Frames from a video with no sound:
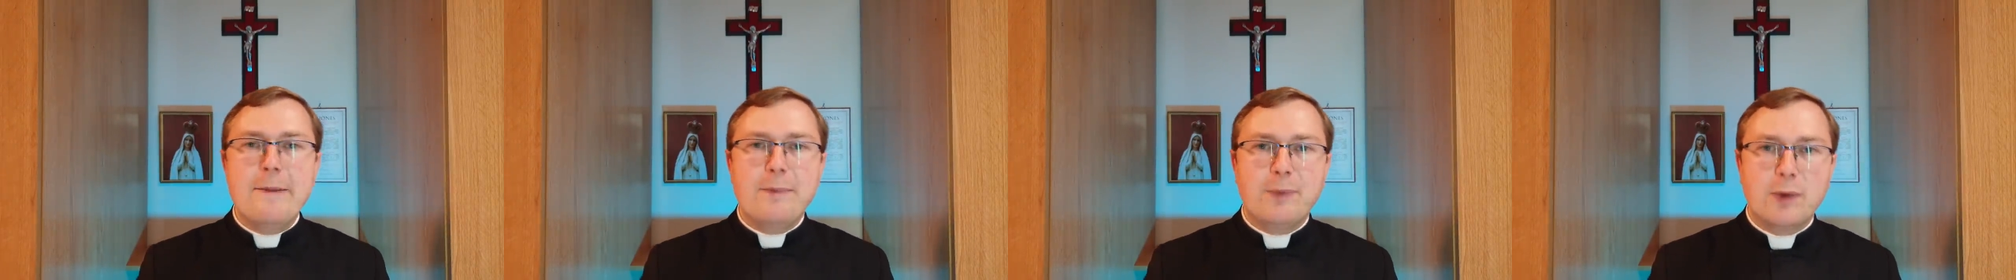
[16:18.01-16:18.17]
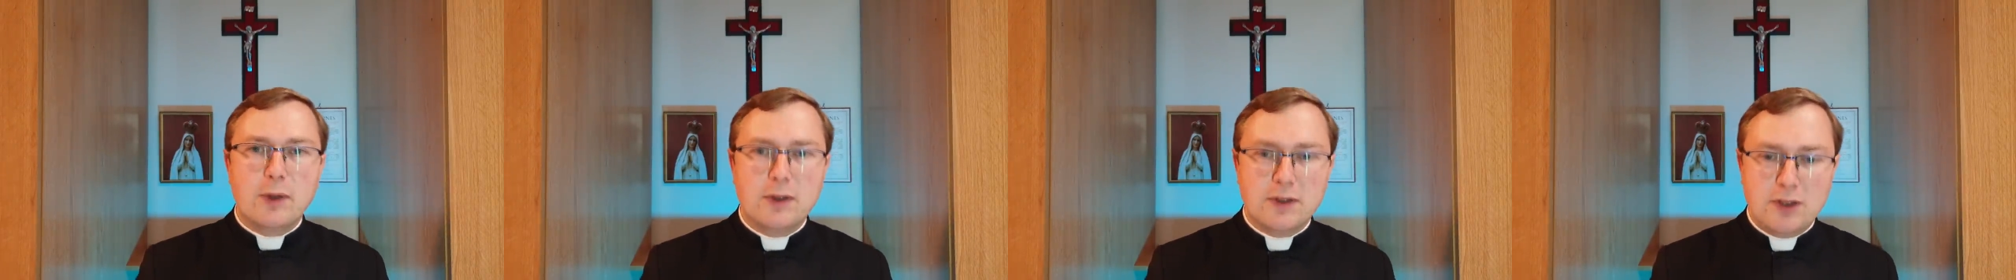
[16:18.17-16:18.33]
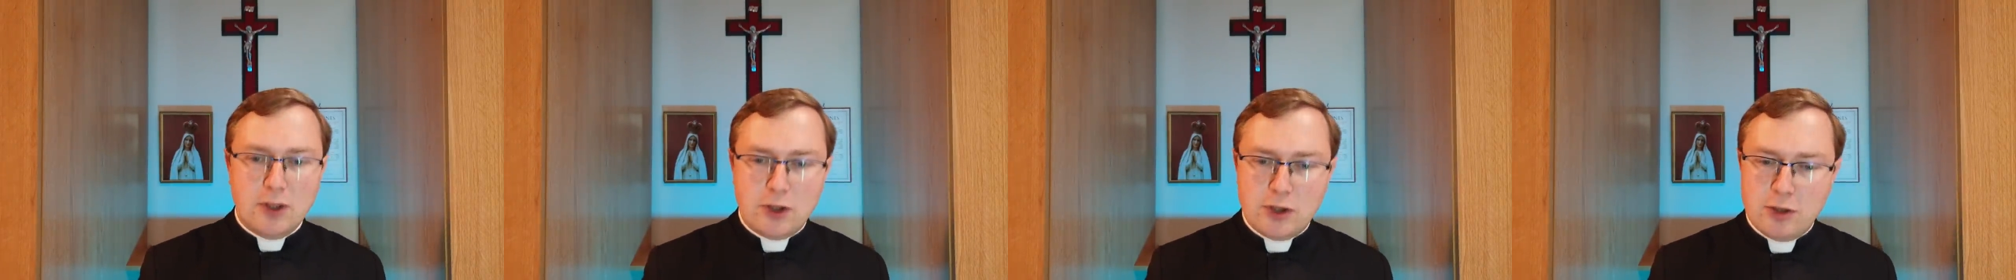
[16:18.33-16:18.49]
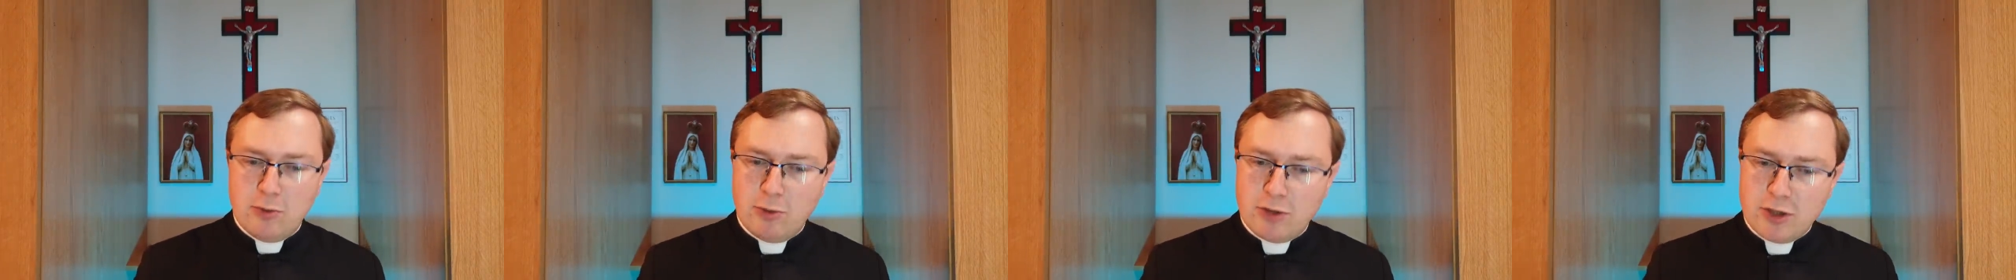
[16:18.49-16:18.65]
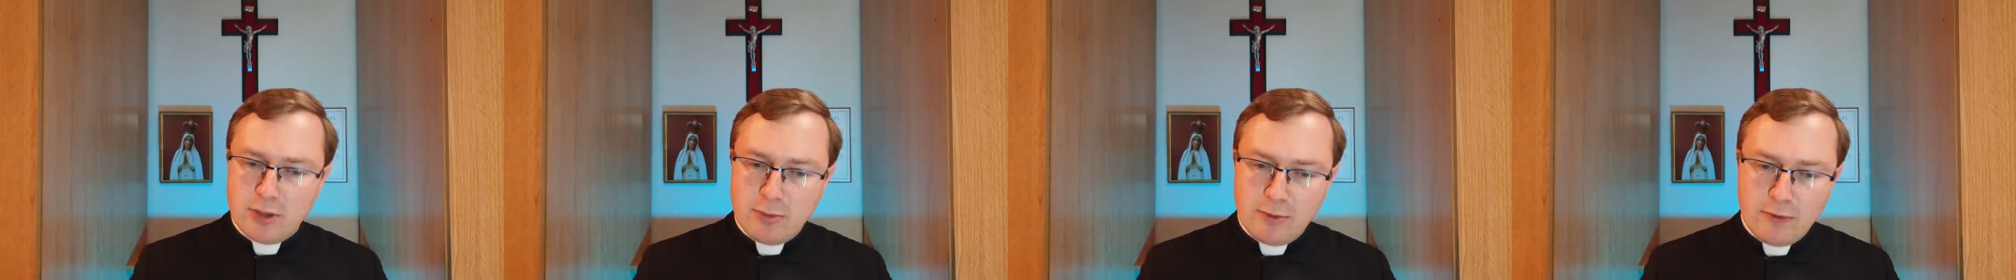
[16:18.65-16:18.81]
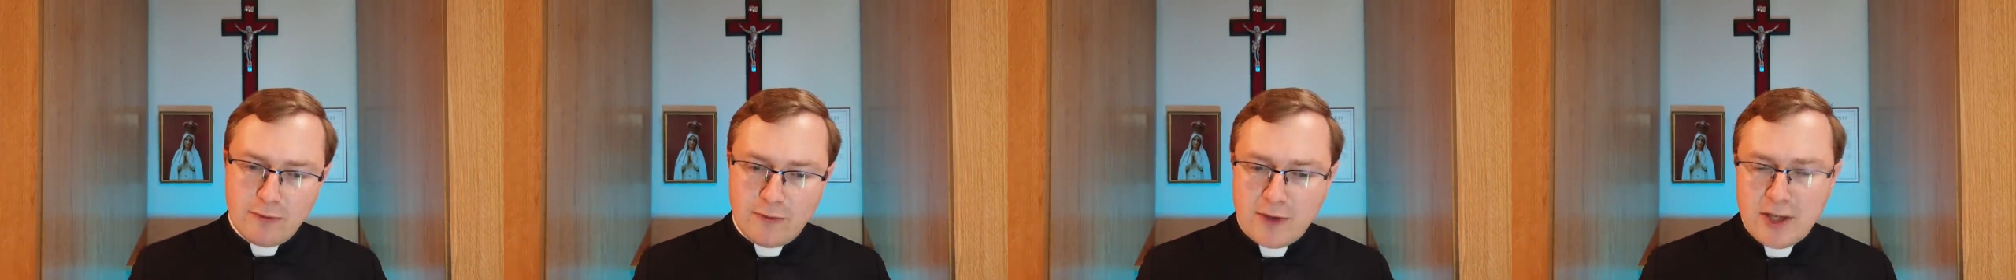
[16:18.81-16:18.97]
To znaczy
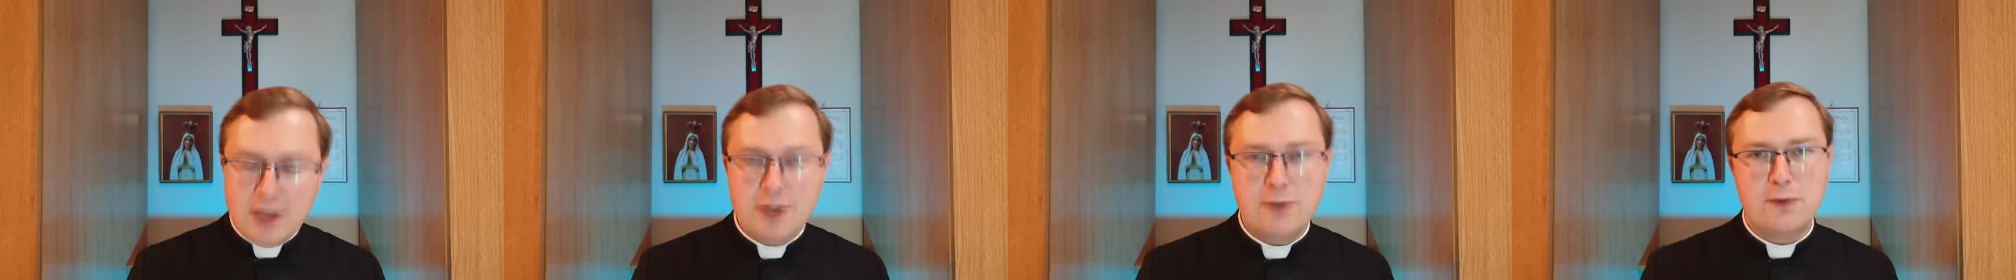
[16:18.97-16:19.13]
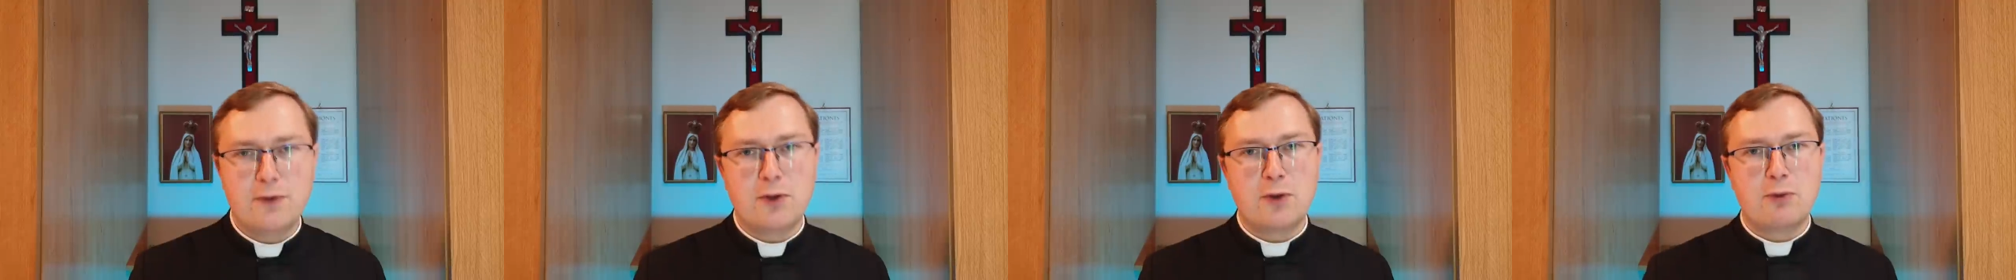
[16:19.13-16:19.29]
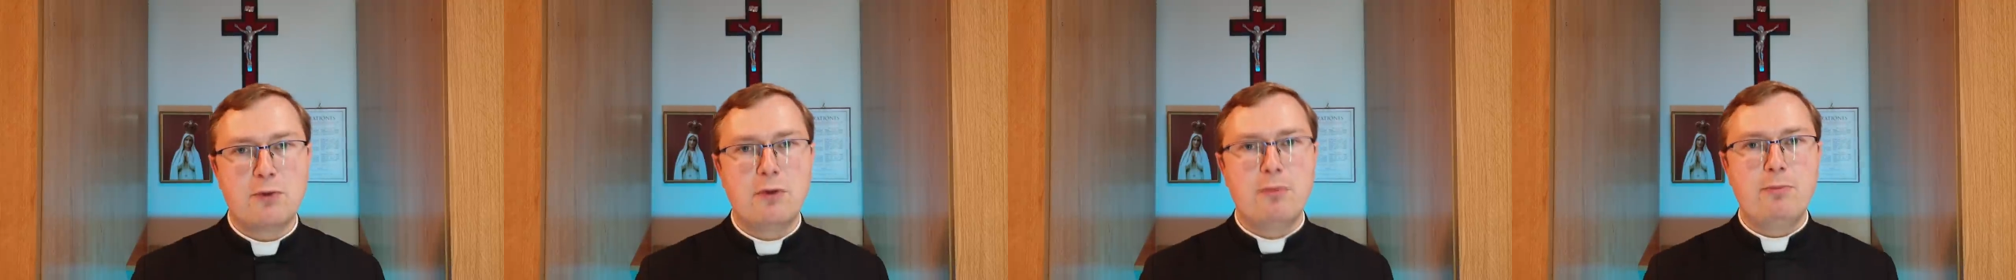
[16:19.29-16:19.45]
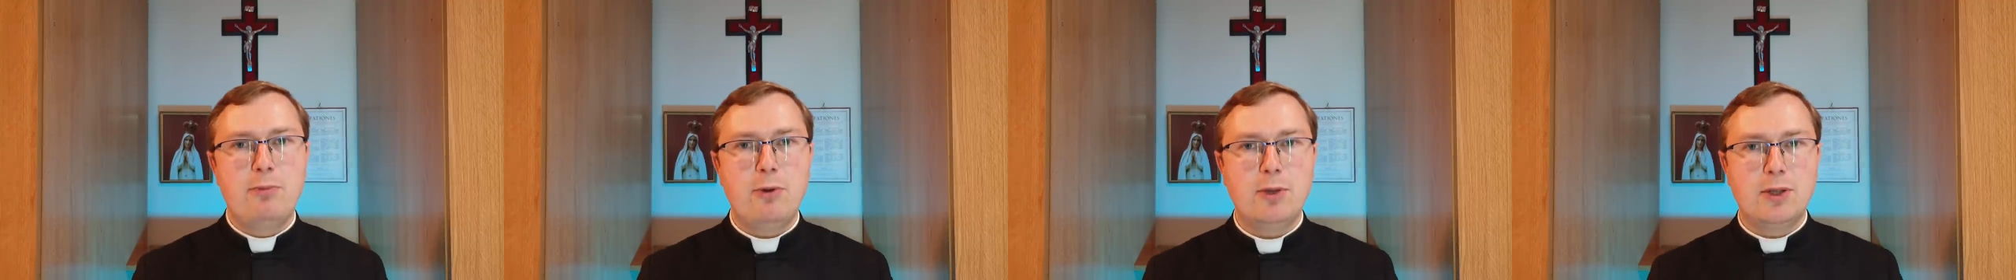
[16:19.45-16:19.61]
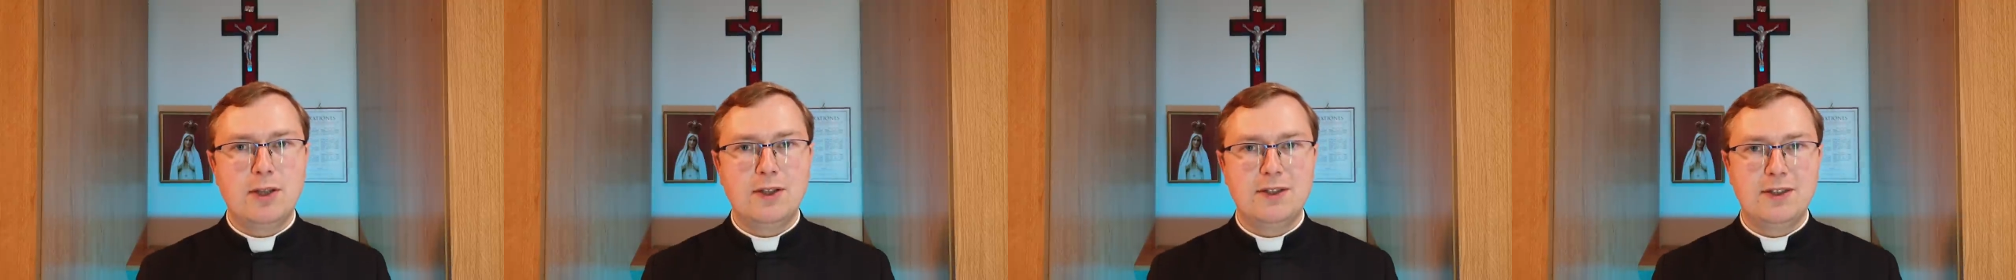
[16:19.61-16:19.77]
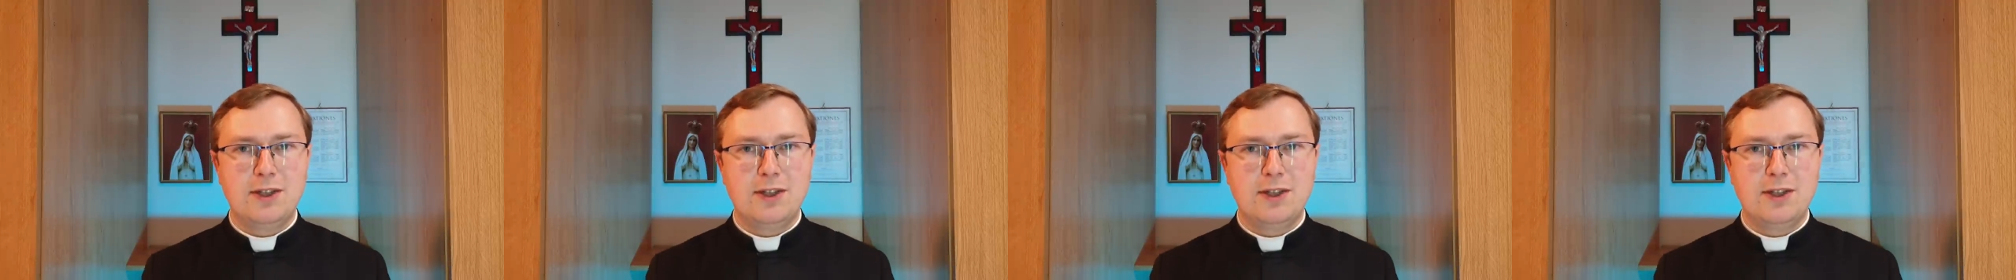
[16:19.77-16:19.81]
możemy wejść w to głębokie